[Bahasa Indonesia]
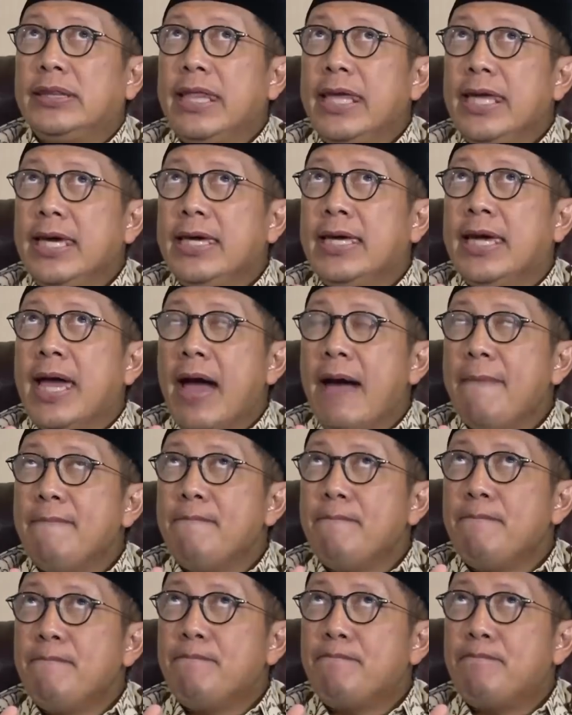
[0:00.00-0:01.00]
tiga
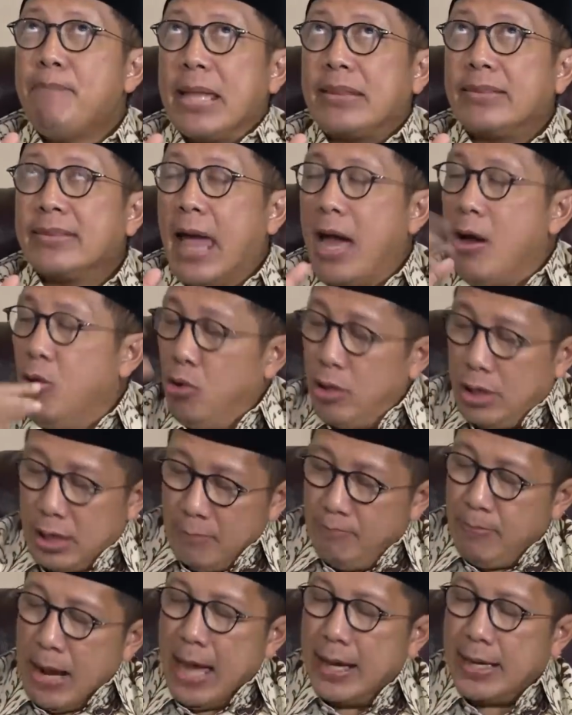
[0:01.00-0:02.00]
empat tahun
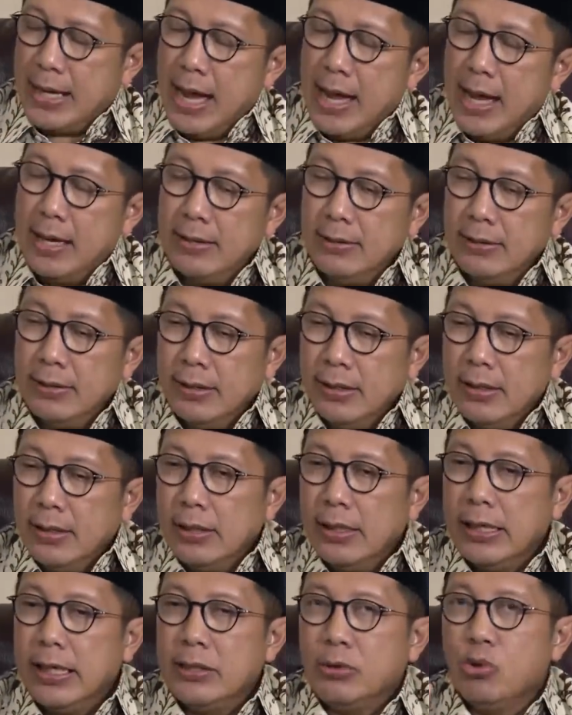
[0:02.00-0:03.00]
ke belakang yeah.
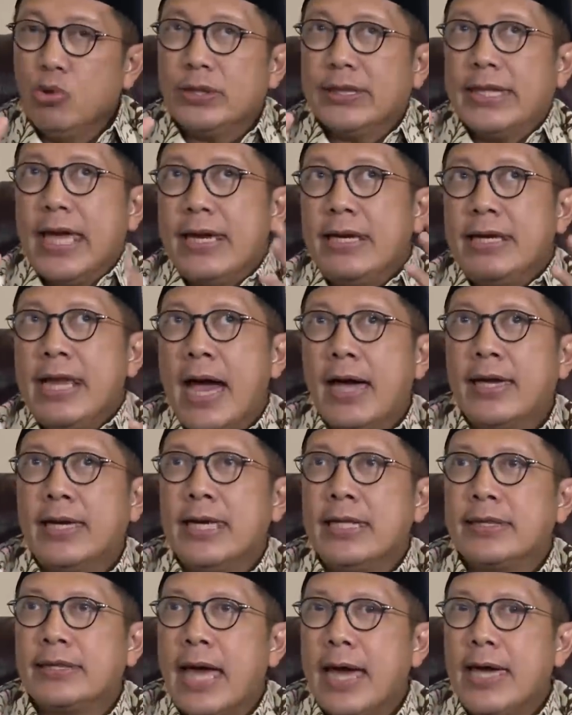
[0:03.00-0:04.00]
itu tenda
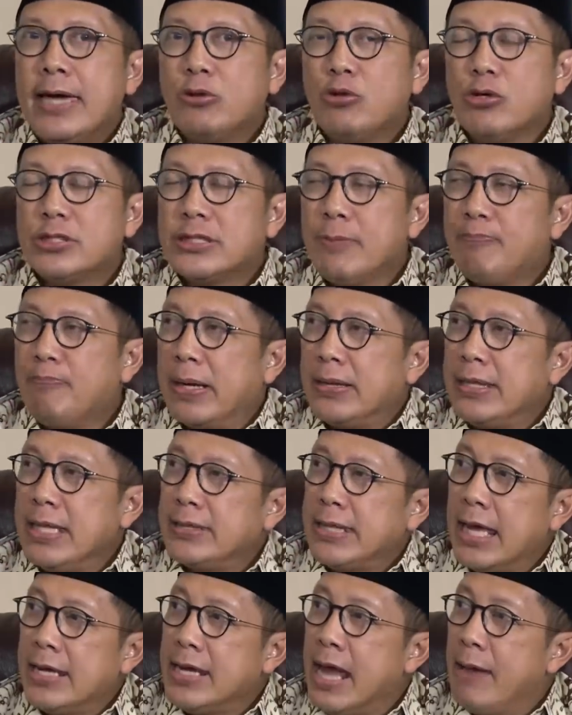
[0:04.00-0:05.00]
kita itu seperti
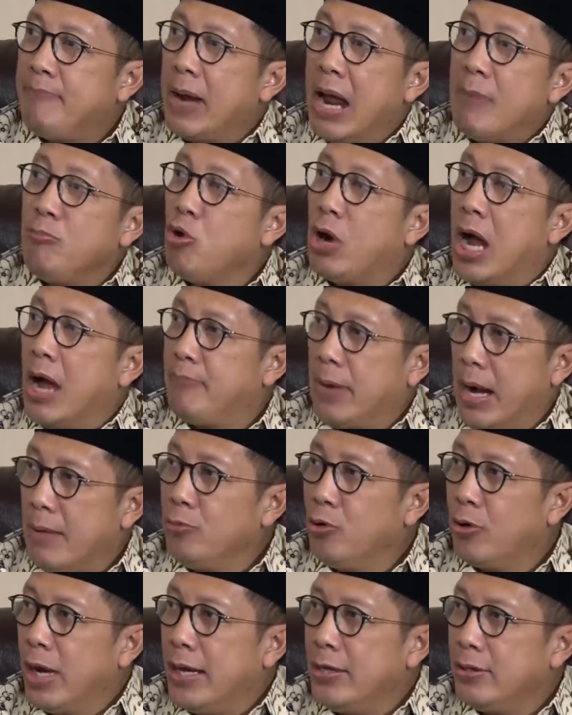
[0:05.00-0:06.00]
tenda
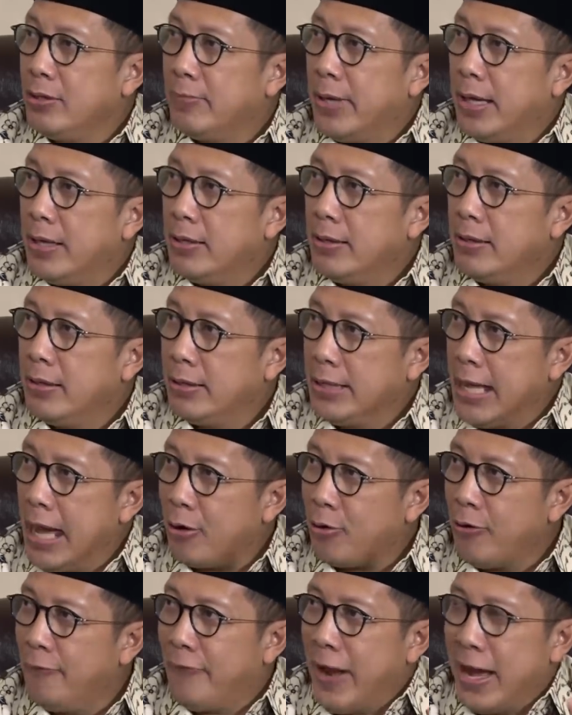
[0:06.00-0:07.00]
pramuka-pramuka itu pak yeah, di iya.
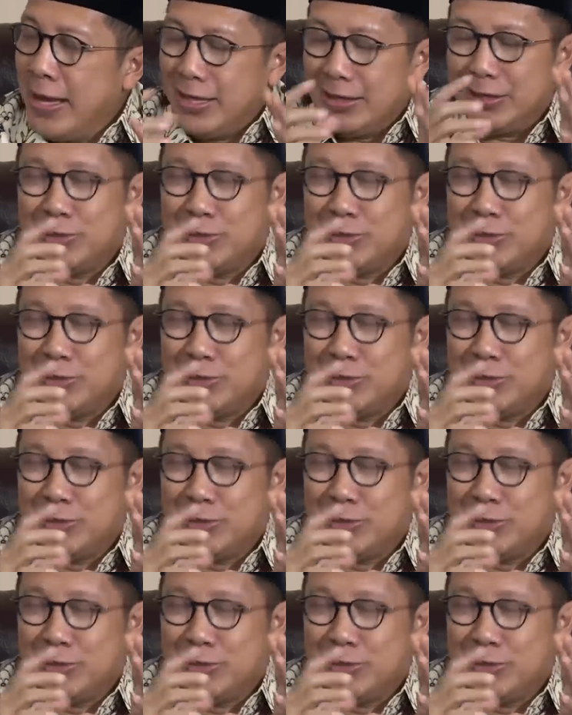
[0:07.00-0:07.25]
Arafah yeah.